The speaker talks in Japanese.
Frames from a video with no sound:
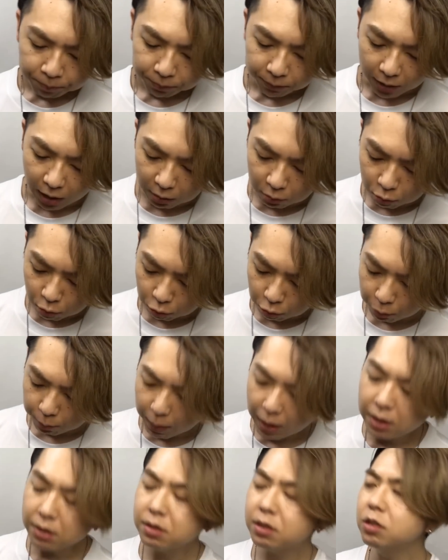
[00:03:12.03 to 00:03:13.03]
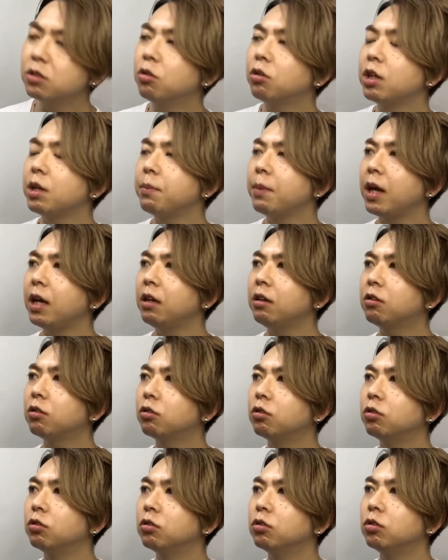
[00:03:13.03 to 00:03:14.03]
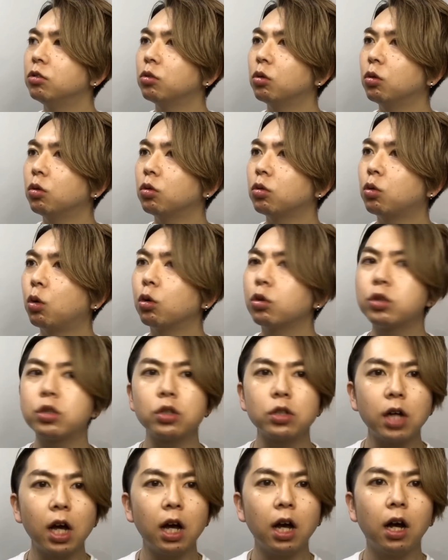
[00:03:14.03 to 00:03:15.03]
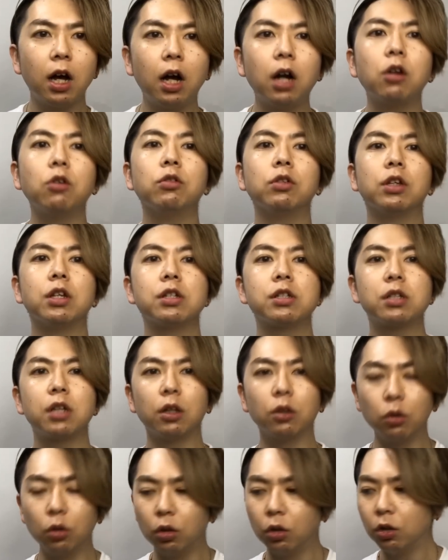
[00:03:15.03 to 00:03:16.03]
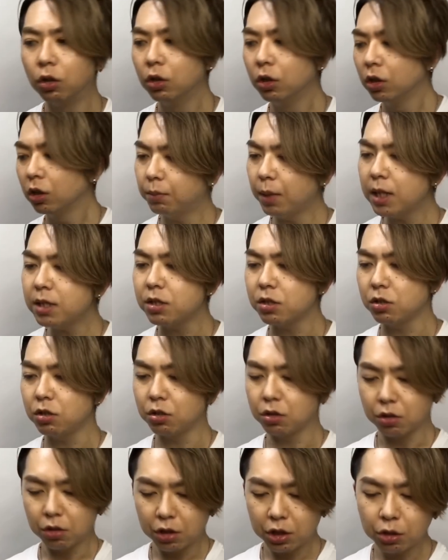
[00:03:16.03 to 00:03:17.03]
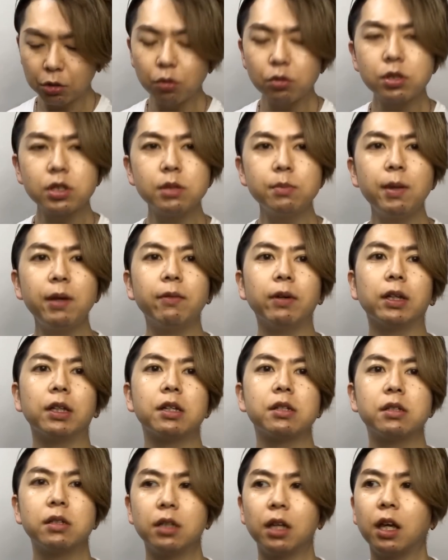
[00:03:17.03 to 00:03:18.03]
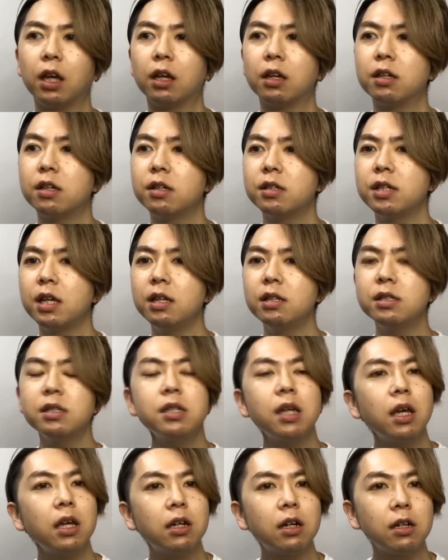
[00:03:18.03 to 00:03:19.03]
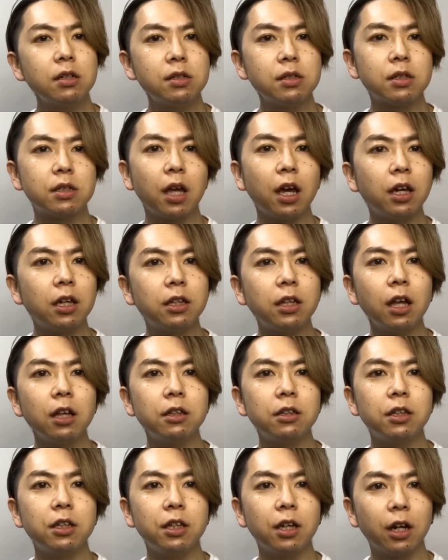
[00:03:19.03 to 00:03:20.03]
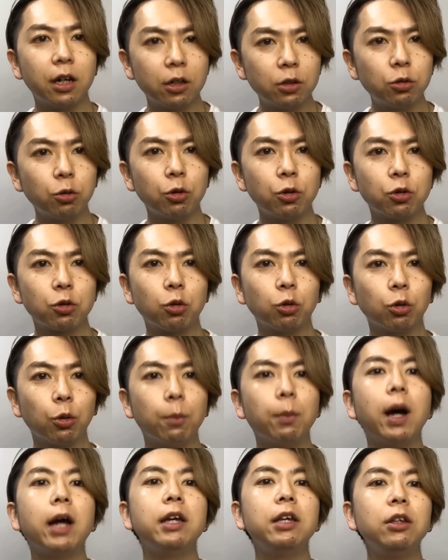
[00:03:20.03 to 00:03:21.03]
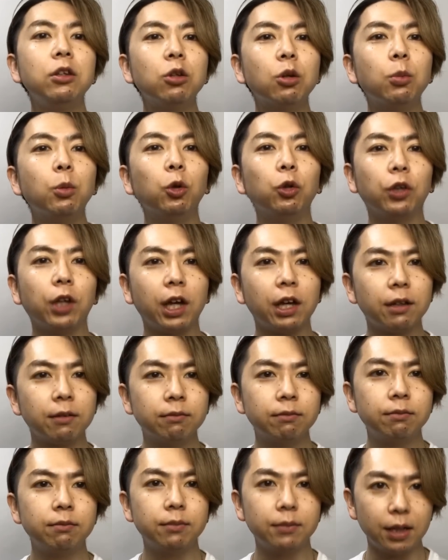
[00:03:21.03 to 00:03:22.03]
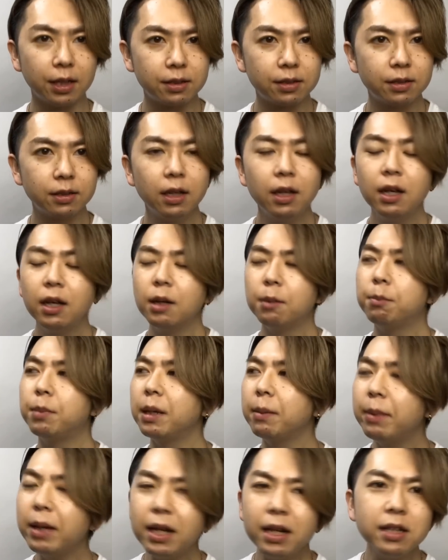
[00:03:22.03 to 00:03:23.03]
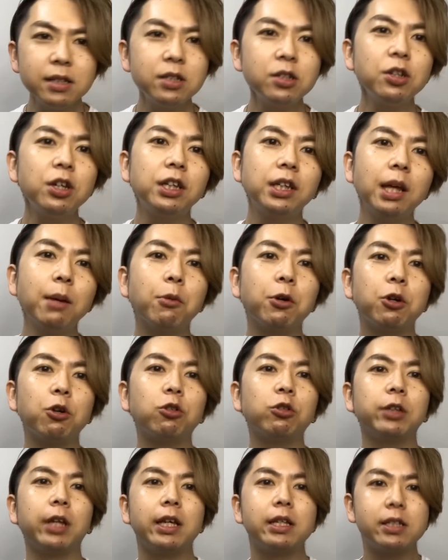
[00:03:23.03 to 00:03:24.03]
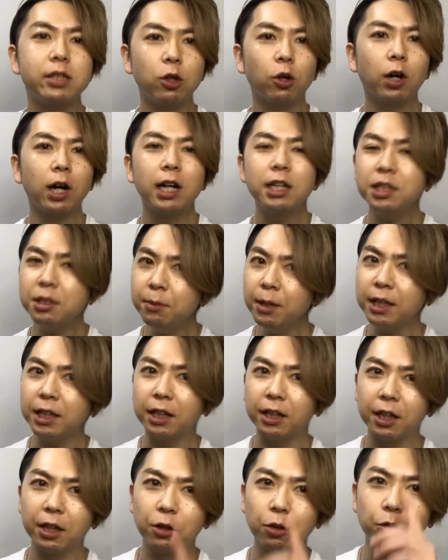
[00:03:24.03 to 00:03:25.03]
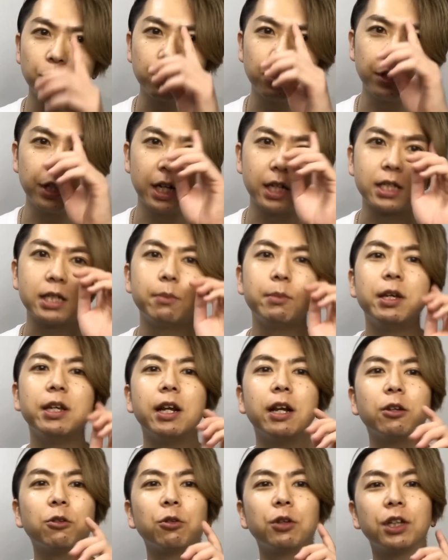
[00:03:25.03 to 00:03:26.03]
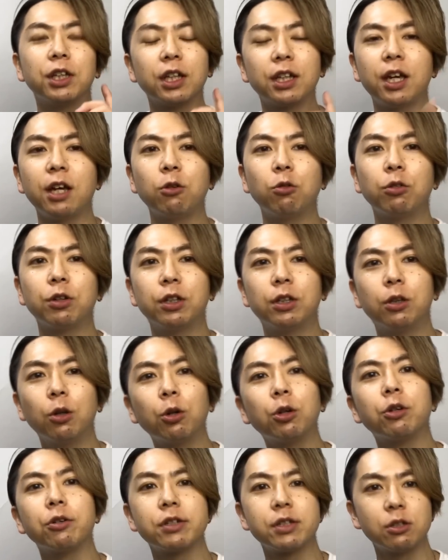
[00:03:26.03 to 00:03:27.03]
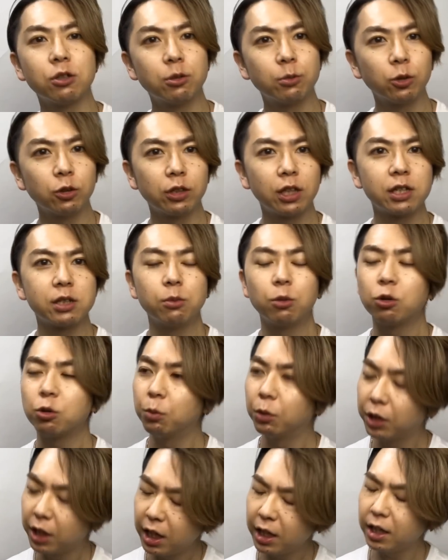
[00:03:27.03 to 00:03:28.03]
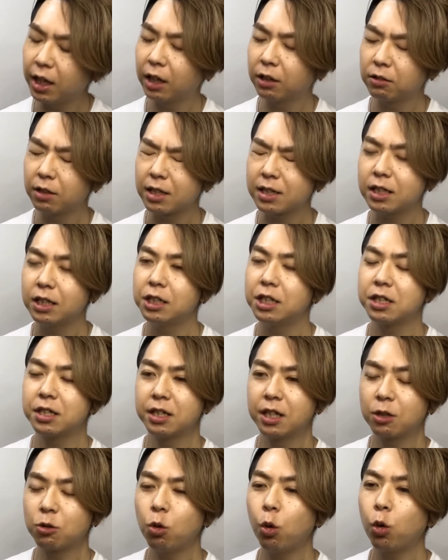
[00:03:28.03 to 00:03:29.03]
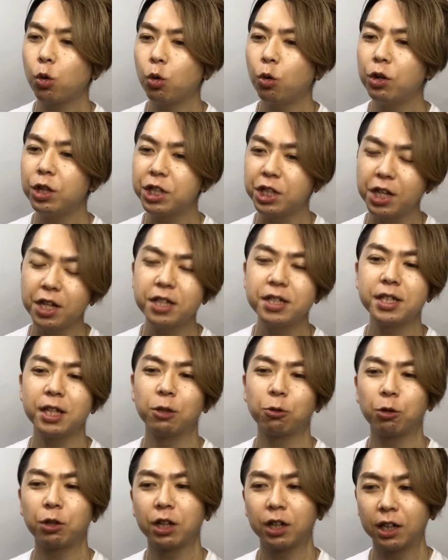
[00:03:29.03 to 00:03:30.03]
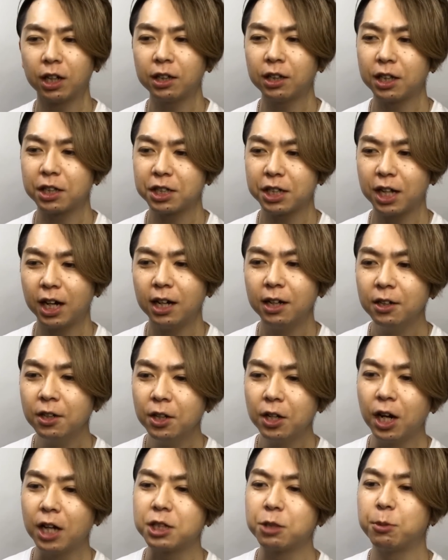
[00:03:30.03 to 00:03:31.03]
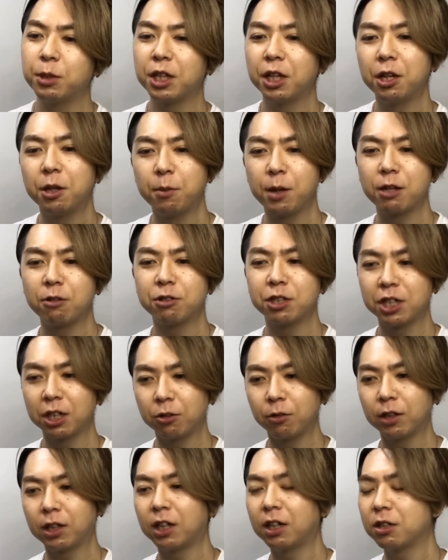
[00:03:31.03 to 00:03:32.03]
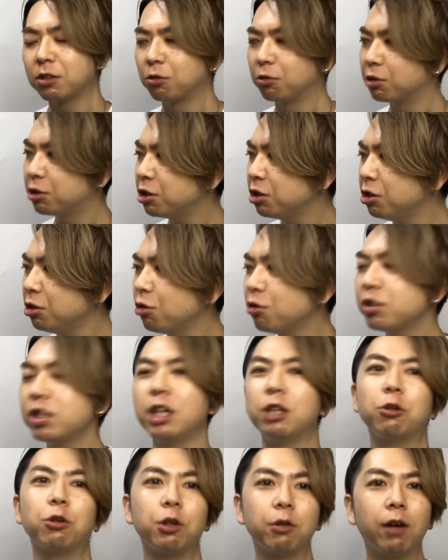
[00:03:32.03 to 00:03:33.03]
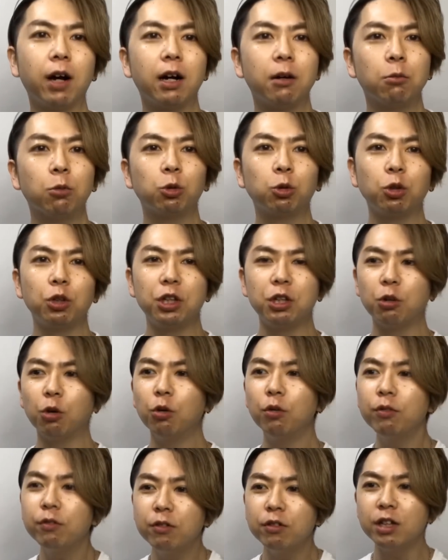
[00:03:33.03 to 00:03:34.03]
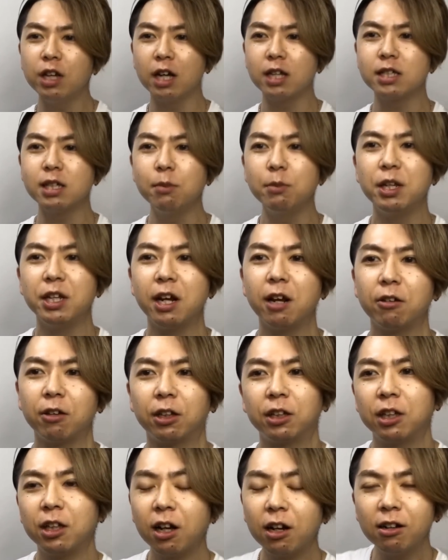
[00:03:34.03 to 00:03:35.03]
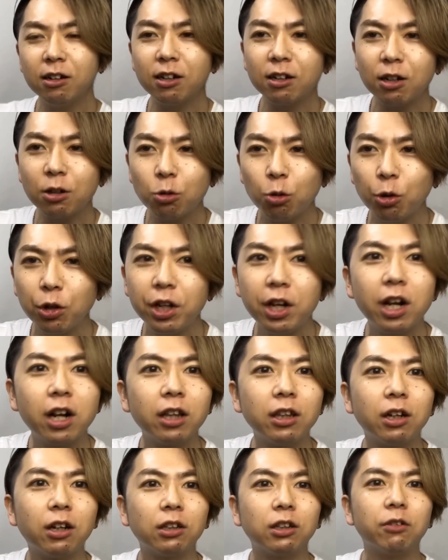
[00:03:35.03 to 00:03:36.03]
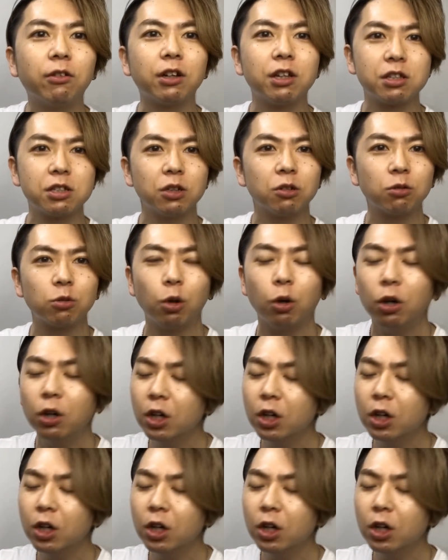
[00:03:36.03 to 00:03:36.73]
このパンツのリメイクのコツがあるんですけど、まず1つ目はですね、繊細かつ大胆にやるというこのマインド問題。です。ビビりすぎても良くないんですよ。初めてね、洋服にハサミ入れる時って結構ドキドキするもんなんですよ。僕もね、懐かしいですね。高校1年生の時かな、確か初めてリメイクしたのは。だからその16歳の時は本当に洋服にハサミ入れるなんてなかなかこう入れられなかったわけですよ。こ